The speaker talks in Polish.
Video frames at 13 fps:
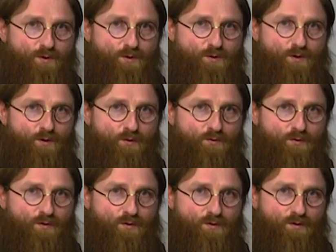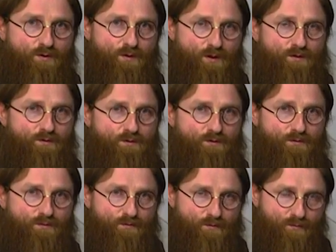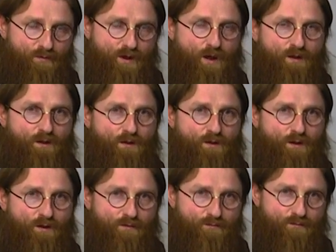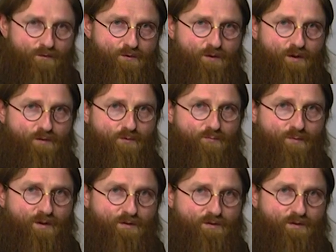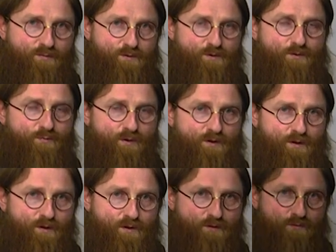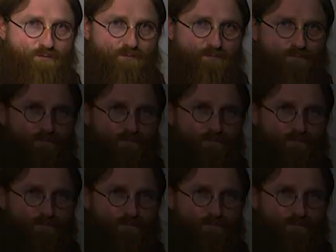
się, że On jest i Maranata, może na tą Paschę przyjdź Panie Jezu.